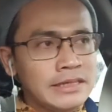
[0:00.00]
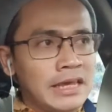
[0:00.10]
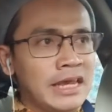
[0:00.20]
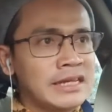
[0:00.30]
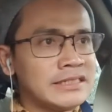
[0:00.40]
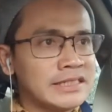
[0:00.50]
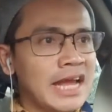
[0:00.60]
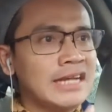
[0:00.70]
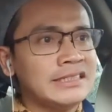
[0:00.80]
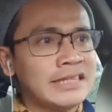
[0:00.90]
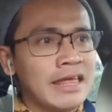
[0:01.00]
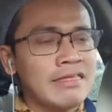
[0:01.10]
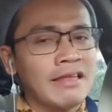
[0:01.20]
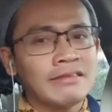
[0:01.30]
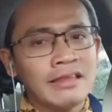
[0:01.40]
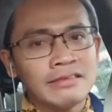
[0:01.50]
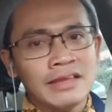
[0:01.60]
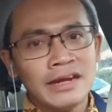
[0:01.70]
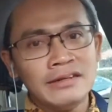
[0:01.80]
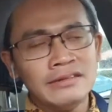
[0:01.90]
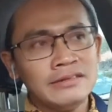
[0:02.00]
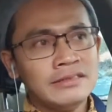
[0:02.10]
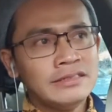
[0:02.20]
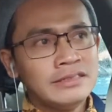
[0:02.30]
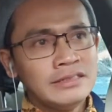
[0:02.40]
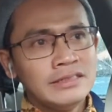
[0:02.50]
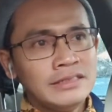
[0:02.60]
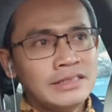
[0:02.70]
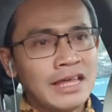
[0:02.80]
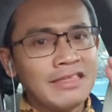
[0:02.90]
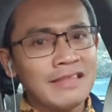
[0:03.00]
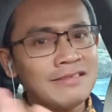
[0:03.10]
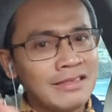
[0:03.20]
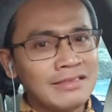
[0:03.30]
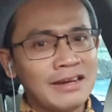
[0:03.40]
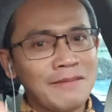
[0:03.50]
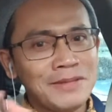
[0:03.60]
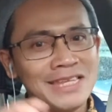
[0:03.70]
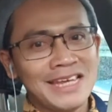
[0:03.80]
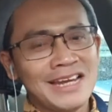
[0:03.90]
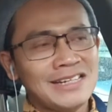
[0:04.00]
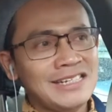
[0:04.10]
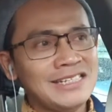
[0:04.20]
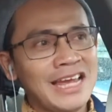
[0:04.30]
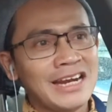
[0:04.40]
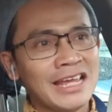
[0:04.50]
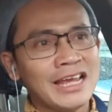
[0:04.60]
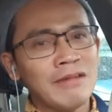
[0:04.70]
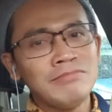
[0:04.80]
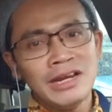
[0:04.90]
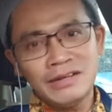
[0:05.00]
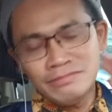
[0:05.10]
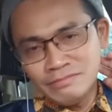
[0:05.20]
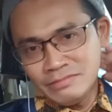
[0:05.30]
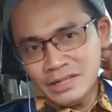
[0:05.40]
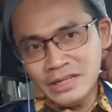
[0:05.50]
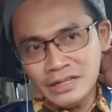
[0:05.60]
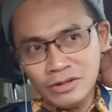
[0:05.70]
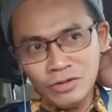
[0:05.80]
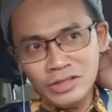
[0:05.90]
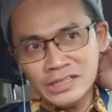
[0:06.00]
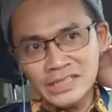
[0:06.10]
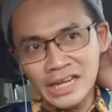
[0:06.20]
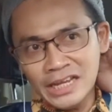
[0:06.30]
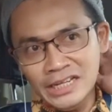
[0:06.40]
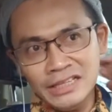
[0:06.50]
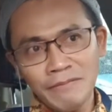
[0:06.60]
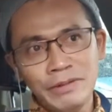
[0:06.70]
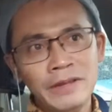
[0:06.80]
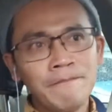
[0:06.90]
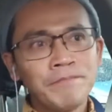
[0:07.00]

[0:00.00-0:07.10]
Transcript: ingin sekali saya catatkan saya catat tanda petik artinya saya rekam dalam uh, konten saya ini tapi